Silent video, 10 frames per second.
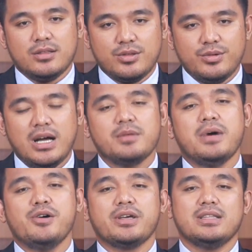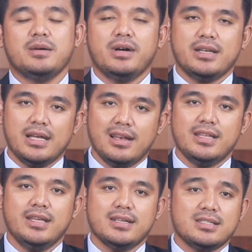Tuhan mau kita mengenal
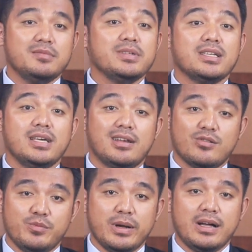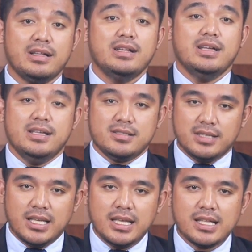Dia sedemikian rupa
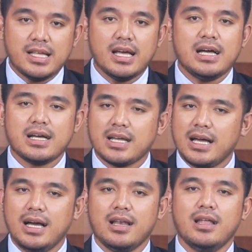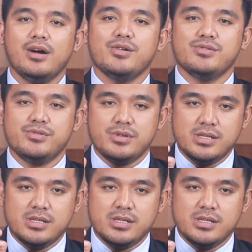sehingga kalau